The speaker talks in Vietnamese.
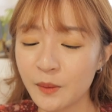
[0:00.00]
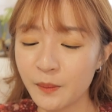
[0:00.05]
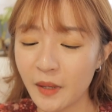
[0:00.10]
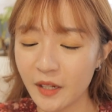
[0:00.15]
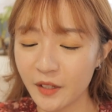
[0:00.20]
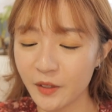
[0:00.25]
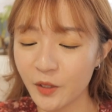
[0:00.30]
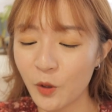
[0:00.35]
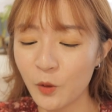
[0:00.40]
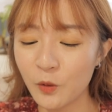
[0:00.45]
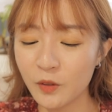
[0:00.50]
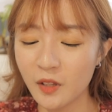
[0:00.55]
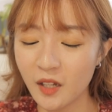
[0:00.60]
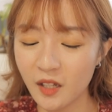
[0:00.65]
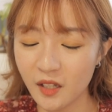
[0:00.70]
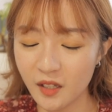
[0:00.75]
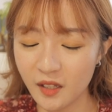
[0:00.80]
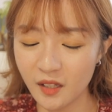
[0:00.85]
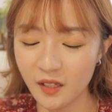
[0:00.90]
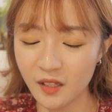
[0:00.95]
Mặc dù
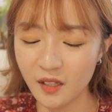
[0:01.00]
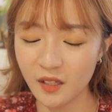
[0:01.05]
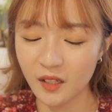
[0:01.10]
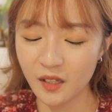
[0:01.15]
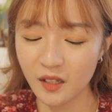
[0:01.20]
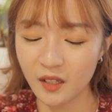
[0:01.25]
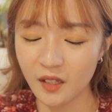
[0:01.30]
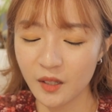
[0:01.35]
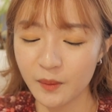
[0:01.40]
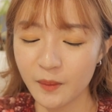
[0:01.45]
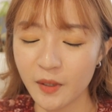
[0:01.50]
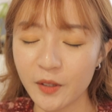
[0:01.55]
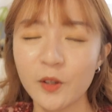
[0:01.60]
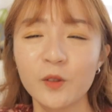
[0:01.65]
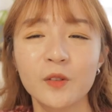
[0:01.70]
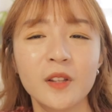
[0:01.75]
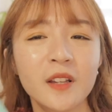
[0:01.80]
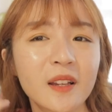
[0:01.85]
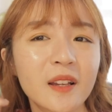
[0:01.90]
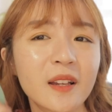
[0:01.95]
thì Mặc
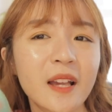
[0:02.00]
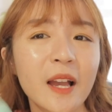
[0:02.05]
dù thì